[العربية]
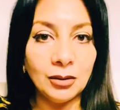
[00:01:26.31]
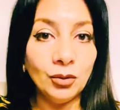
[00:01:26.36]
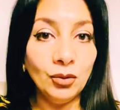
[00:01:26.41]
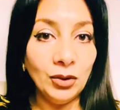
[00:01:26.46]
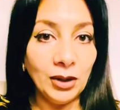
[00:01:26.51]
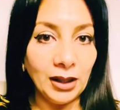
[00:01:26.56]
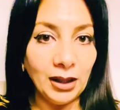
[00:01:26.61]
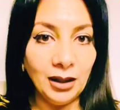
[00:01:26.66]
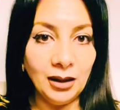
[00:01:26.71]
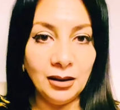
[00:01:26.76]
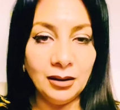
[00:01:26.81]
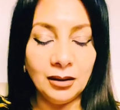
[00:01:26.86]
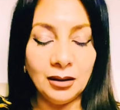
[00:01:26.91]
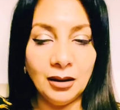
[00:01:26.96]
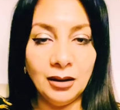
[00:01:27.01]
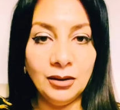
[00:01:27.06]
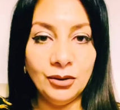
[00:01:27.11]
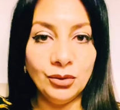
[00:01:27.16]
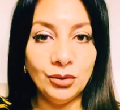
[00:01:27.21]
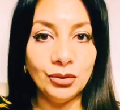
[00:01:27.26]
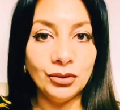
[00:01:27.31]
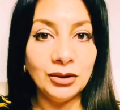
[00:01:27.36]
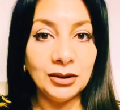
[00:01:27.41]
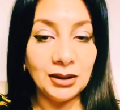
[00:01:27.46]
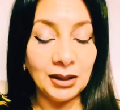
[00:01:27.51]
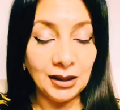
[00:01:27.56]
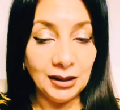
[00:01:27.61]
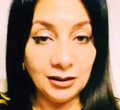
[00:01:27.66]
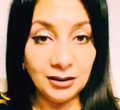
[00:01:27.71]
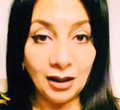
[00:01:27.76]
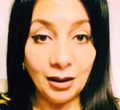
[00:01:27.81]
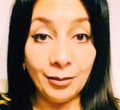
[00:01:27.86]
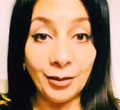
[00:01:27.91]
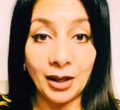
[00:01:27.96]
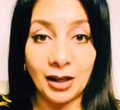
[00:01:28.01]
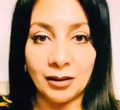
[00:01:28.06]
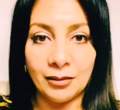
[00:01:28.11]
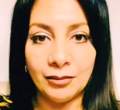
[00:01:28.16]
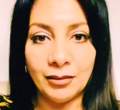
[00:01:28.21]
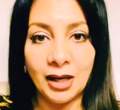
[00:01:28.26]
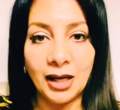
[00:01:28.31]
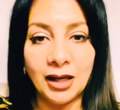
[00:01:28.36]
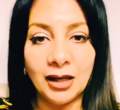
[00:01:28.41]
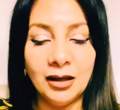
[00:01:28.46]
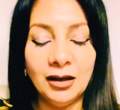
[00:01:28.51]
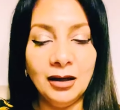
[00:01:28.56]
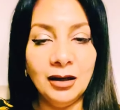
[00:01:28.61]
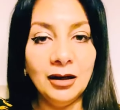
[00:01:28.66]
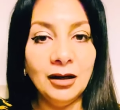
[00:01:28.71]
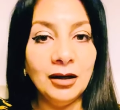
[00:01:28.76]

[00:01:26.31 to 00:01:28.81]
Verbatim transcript: وقال أنه اجتمع مع